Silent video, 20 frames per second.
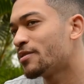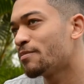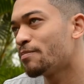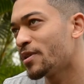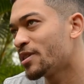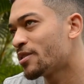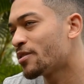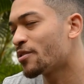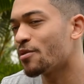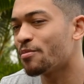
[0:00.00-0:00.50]

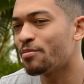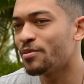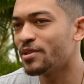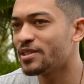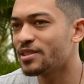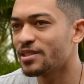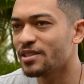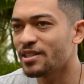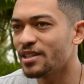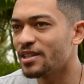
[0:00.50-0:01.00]

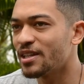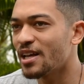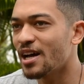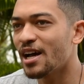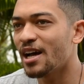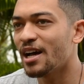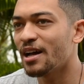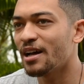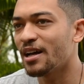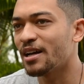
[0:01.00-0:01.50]
Petrópolis, que
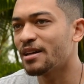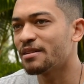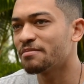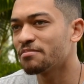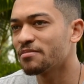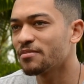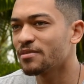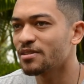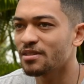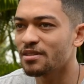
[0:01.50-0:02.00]
dá,
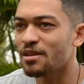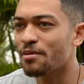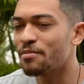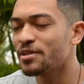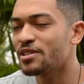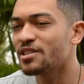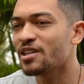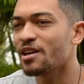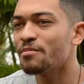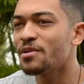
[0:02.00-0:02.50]
dá
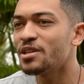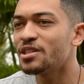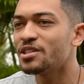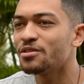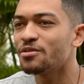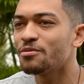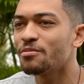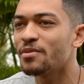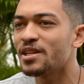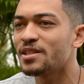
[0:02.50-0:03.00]
praticamente
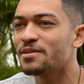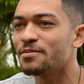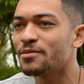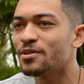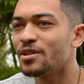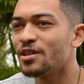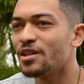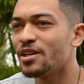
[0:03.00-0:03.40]
no mesmo.